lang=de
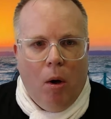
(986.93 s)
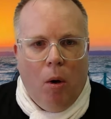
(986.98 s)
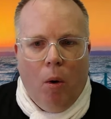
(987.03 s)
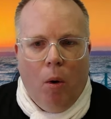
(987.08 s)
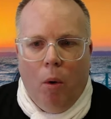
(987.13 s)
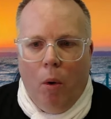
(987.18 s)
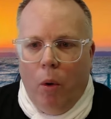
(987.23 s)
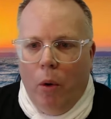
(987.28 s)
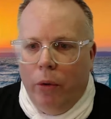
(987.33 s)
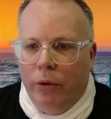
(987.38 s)

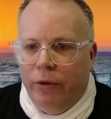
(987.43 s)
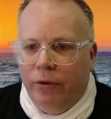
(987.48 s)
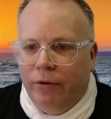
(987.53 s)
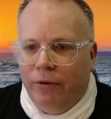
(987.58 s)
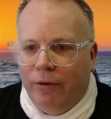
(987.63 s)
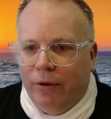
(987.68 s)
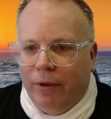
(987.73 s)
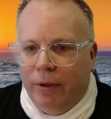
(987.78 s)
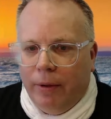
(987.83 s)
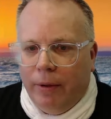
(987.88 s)

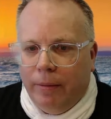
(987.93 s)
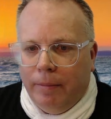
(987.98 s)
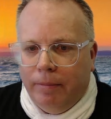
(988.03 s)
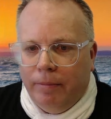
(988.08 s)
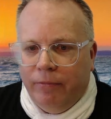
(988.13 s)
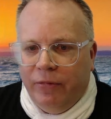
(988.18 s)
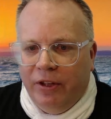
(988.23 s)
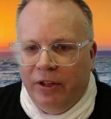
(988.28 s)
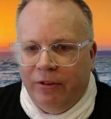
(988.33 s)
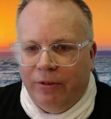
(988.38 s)
Und
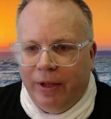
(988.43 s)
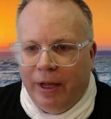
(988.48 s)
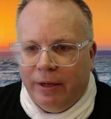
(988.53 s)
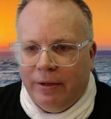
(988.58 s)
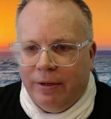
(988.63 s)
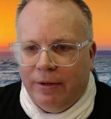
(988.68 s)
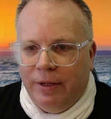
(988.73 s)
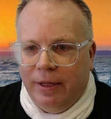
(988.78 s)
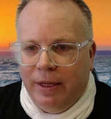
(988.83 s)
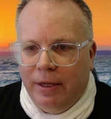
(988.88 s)
ähm, wie
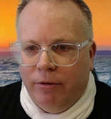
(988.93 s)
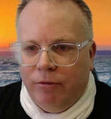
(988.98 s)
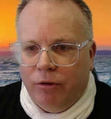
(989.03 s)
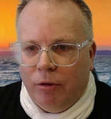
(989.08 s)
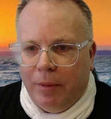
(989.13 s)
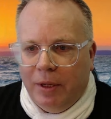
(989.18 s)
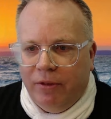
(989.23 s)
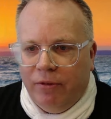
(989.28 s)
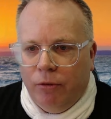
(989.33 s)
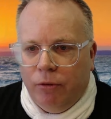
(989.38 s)
gesagt, die
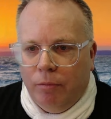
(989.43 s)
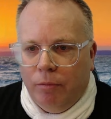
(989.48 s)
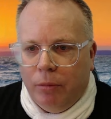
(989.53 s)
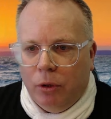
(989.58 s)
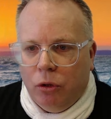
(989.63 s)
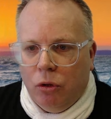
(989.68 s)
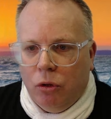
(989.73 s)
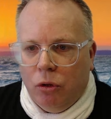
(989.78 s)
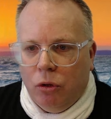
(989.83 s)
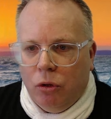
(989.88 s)
Informationen
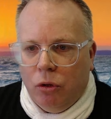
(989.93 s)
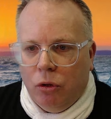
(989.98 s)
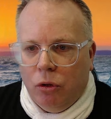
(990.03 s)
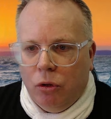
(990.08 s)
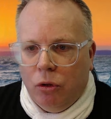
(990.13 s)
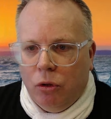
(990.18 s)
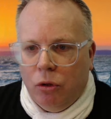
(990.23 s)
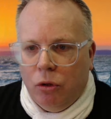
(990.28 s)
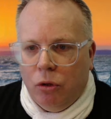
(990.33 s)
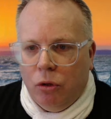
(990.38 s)
bekommt
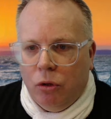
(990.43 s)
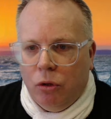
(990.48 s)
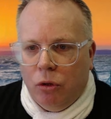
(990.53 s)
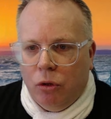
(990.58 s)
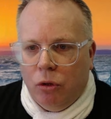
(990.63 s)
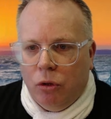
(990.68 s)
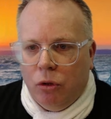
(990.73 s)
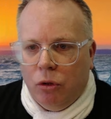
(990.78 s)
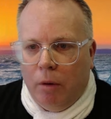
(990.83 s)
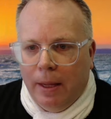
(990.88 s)
ihr
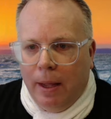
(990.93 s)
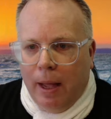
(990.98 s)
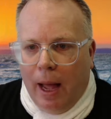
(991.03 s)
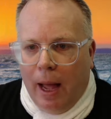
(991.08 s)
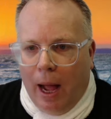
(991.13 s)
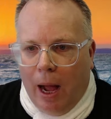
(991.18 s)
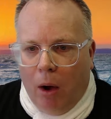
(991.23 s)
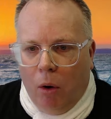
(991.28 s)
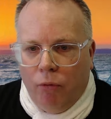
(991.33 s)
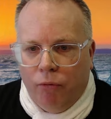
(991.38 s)
auch
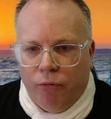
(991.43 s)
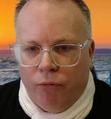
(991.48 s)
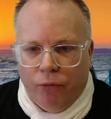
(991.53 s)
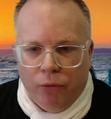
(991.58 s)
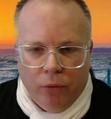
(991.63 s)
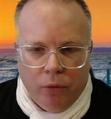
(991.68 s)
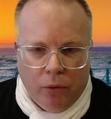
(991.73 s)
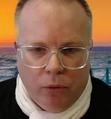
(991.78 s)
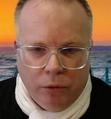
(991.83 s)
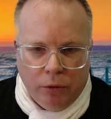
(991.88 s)

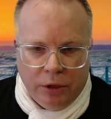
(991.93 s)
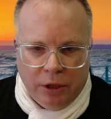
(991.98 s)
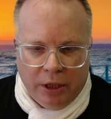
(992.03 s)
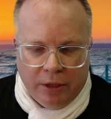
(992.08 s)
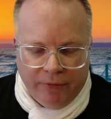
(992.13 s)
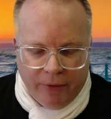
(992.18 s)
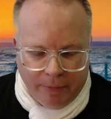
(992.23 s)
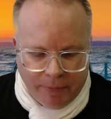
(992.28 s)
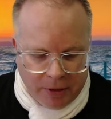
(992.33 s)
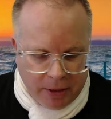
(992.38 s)
auf
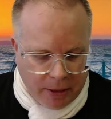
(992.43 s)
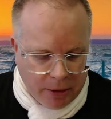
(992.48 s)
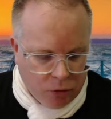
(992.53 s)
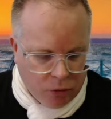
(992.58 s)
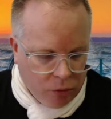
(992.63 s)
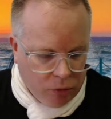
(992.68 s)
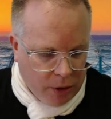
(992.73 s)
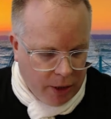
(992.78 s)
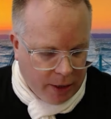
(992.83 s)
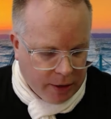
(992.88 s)
unserer Webseite
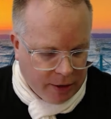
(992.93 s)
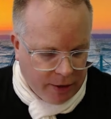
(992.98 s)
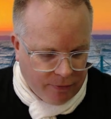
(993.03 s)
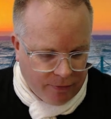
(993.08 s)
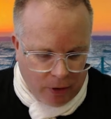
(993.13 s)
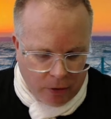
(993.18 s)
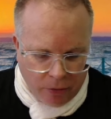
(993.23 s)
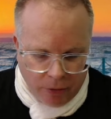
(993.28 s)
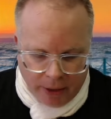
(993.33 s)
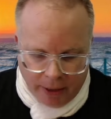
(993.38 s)
Ungarn
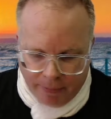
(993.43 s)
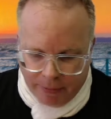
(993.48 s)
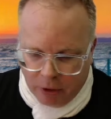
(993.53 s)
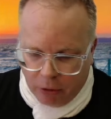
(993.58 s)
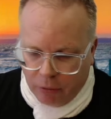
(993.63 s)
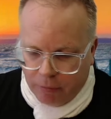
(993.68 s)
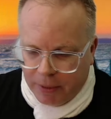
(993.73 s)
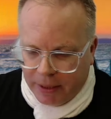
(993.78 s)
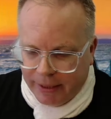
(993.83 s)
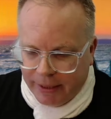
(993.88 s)
TV. Da gibt es
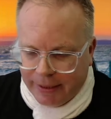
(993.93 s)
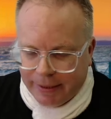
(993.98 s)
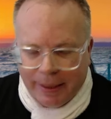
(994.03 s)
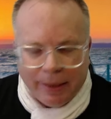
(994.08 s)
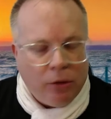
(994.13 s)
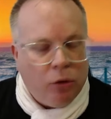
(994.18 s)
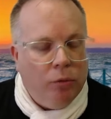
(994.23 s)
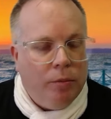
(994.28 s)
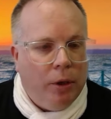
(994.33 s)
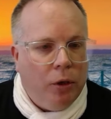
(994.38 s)
auch einen Bericht
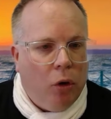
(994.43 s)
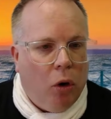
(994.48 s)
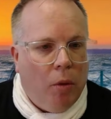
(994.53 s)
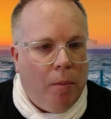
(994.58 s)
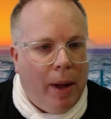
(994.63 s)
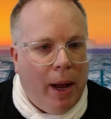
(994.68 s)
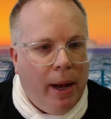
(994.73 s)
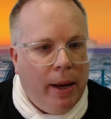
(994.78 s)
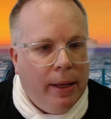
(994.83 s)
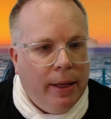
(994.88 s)
darüber
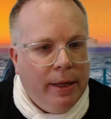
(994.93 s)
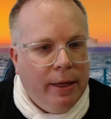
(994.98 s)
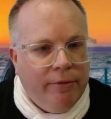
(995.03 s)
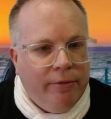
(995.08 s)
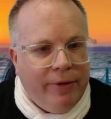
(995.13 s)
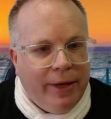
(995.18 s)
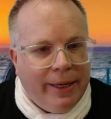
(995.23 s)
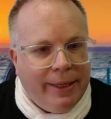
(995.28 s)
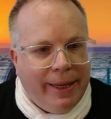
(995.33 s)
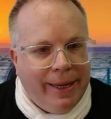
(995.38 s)
nochmal,
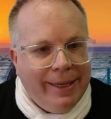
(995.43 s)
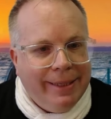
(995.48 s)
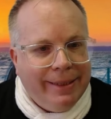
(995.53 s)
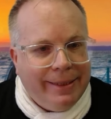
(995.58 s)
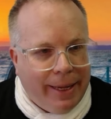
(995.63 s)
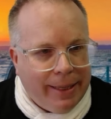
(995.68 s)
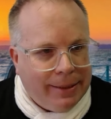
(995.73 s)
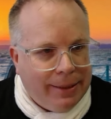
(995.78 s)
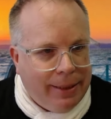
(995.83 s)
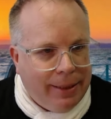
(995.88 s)
wer da
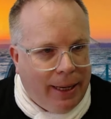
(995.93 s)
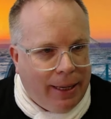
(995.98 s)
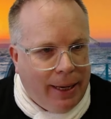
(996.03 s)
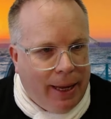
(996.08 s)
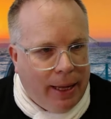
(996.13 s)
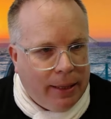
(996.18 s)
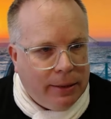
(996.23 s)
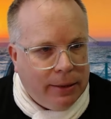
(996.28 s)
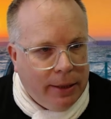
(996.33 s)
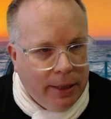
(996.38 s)
Interesse dran
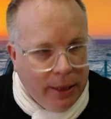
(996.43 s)
hat.